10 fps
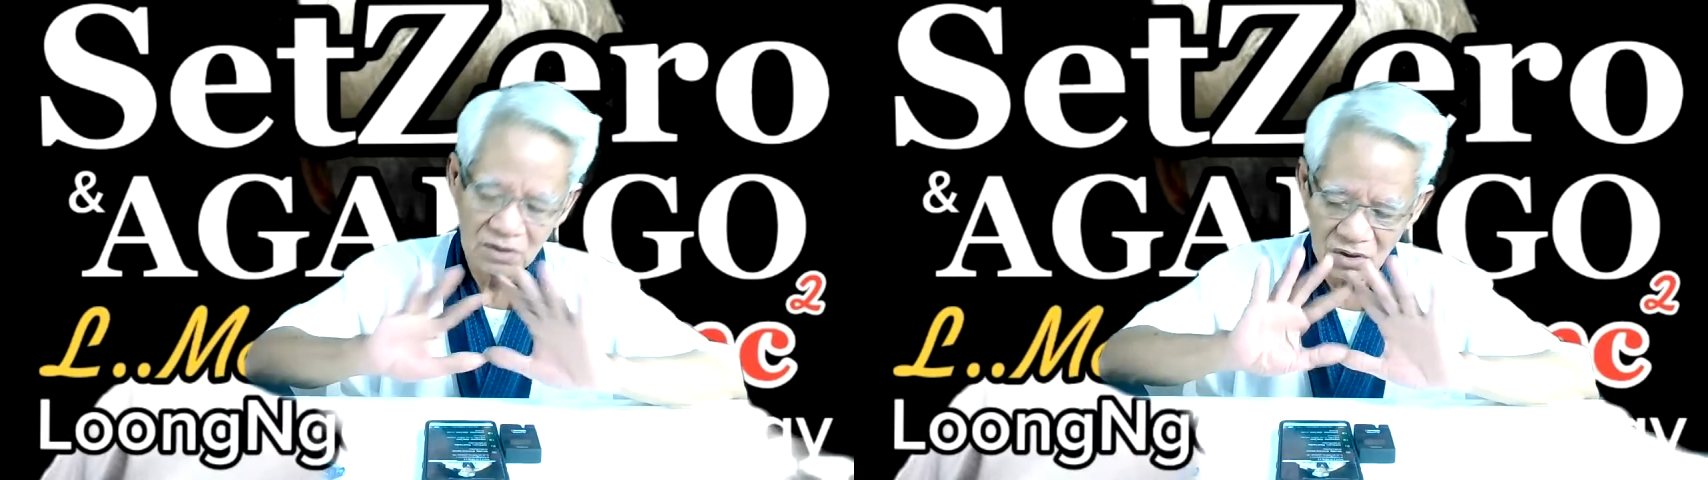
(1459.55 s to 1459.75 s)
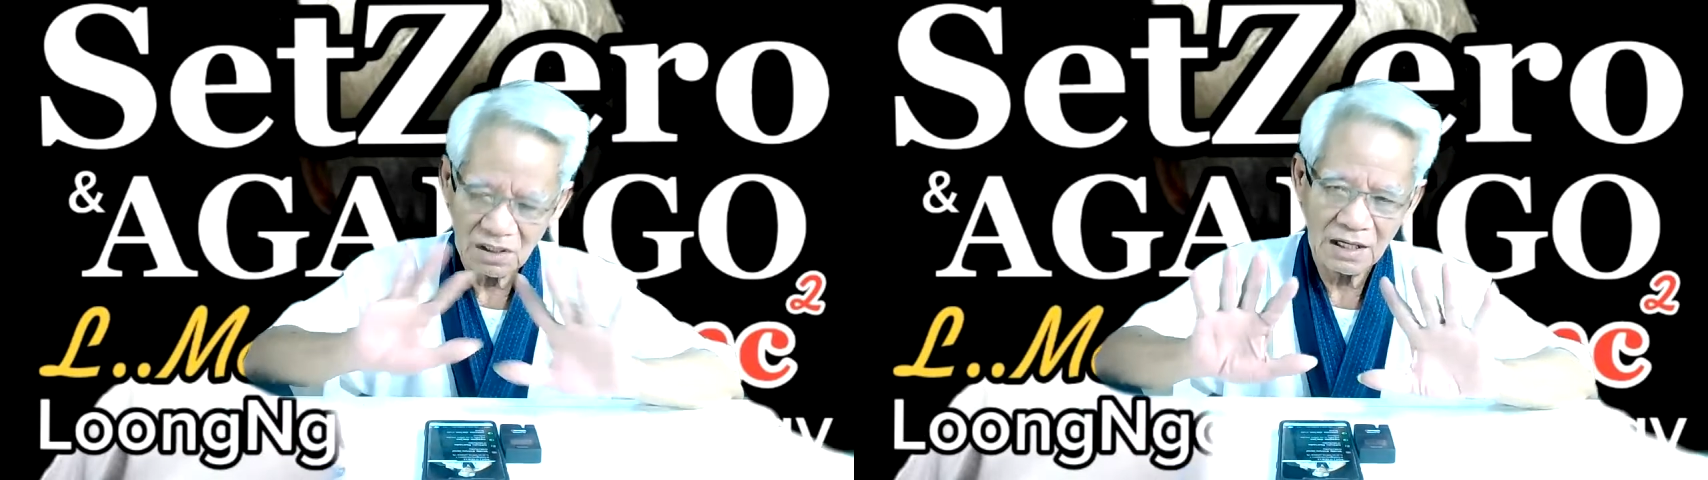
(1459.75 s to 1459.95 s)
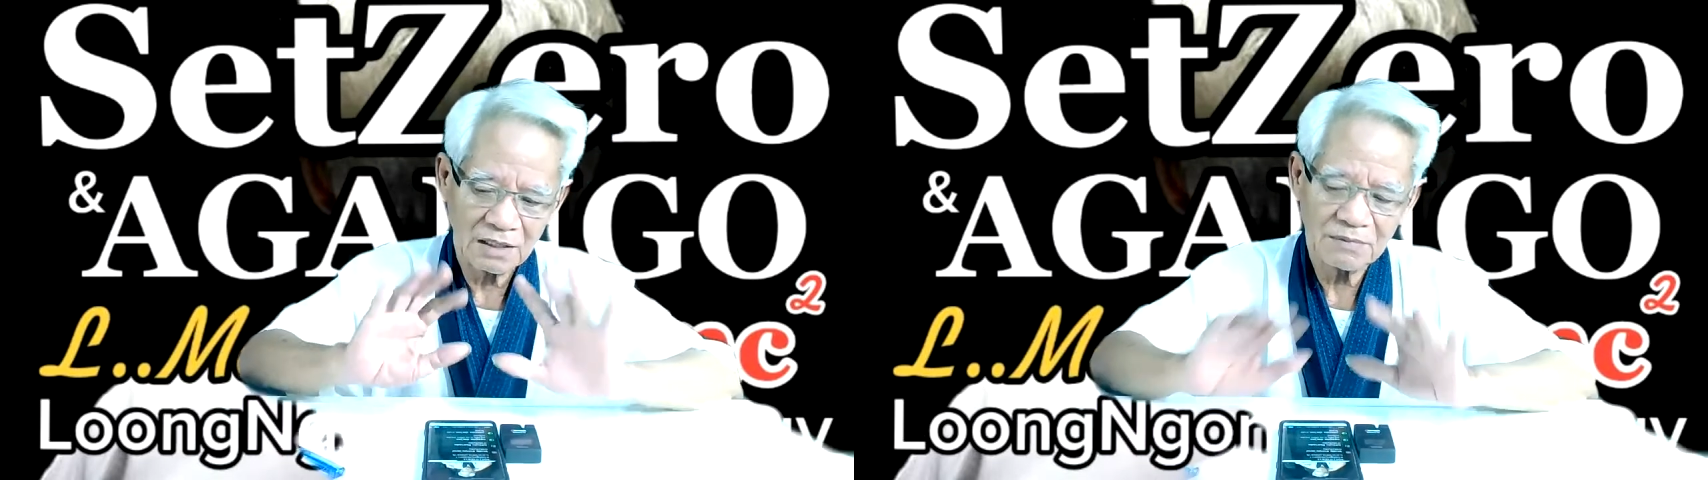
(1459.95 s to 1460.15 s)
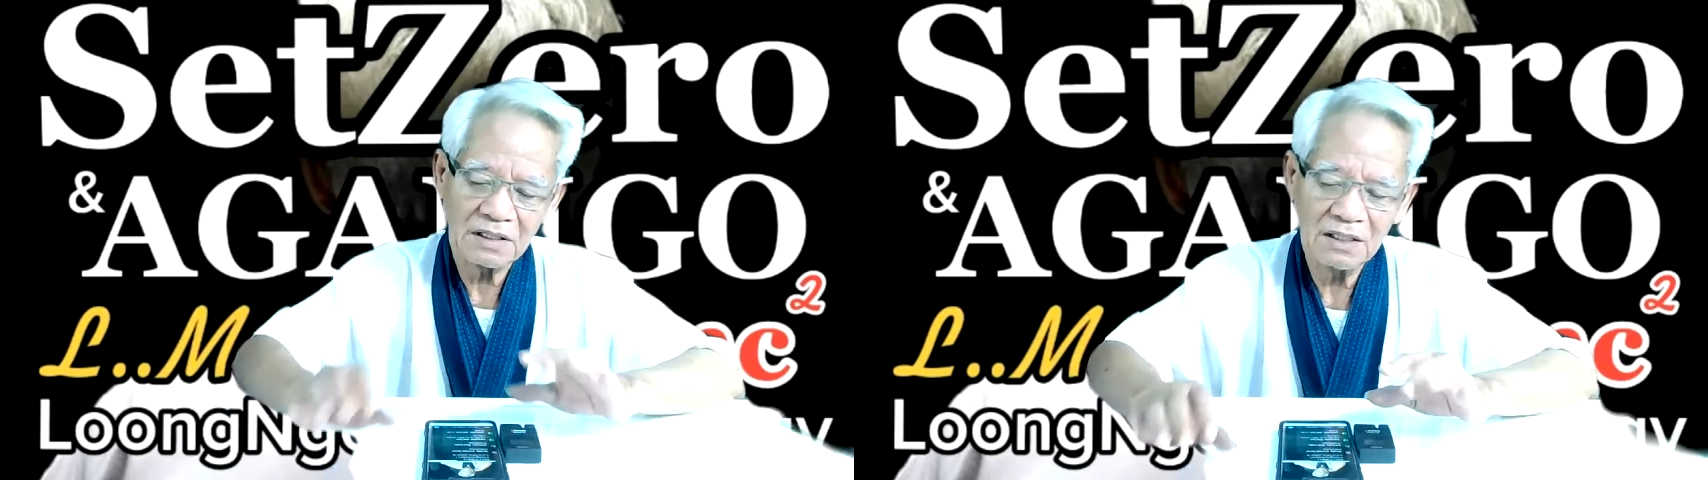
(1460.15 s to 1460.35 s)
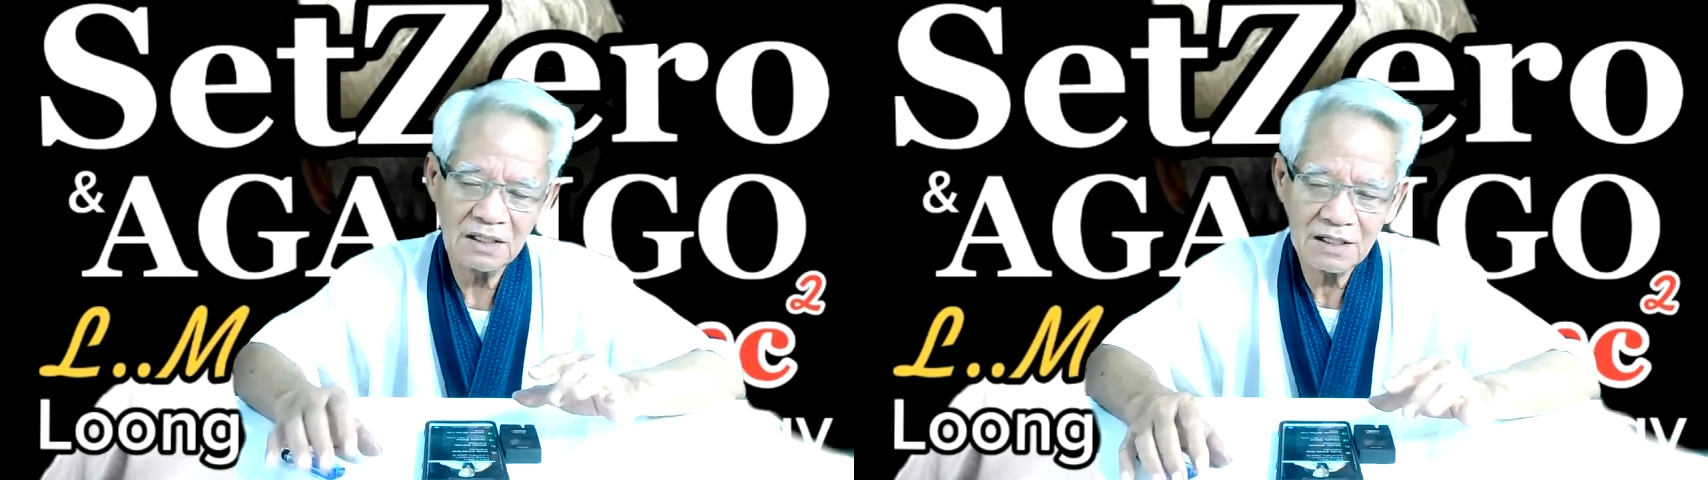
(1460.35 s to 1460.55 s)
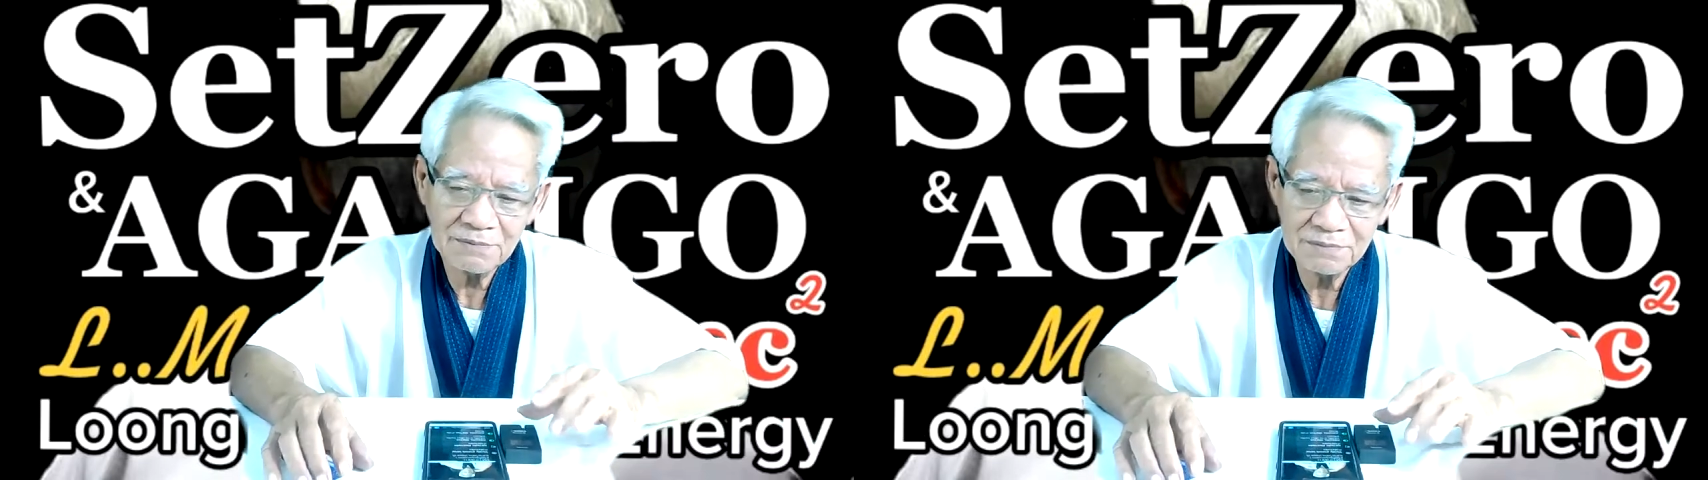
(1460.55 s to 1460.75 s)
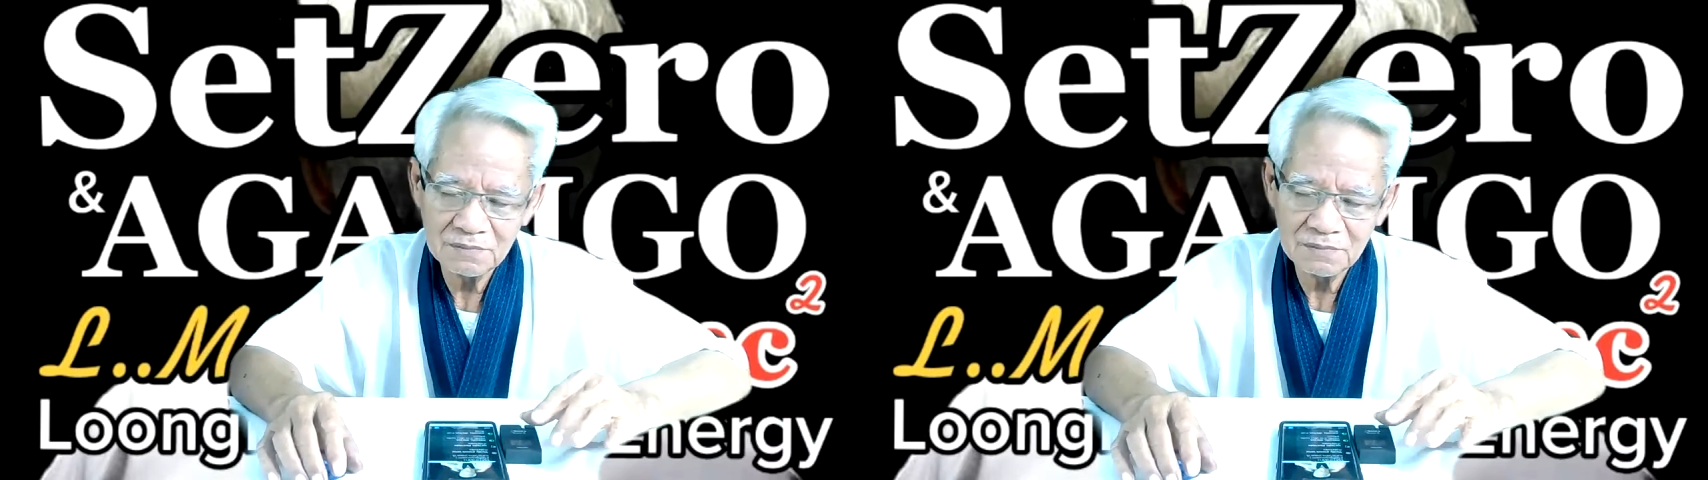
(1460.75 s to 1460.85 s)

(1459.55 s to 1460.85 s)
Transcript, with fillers: ต้องหัดอย่างนี้ครับ